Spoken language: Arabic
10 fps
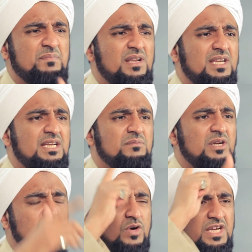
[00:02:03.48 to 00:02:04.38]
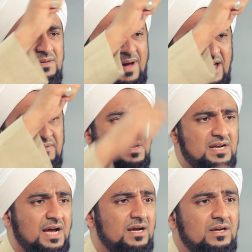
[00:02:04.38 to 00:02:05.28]
بل بل هو إيمان
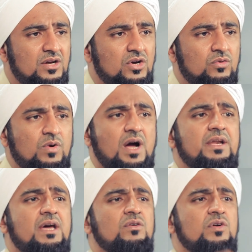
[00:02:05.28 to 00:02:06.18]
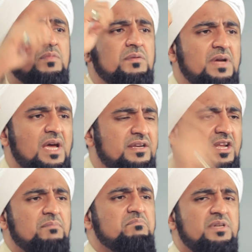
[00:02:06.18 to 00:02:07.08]
بالله وأنا أؤمن بأن
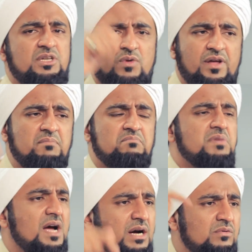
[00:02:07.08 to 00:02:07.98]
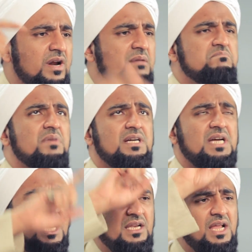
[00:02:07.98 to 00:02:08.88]
ربي وربها
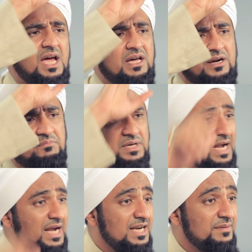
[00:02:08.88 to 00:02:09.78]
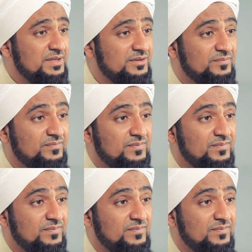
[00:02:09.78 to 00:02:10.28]
وربك الله رب العالمين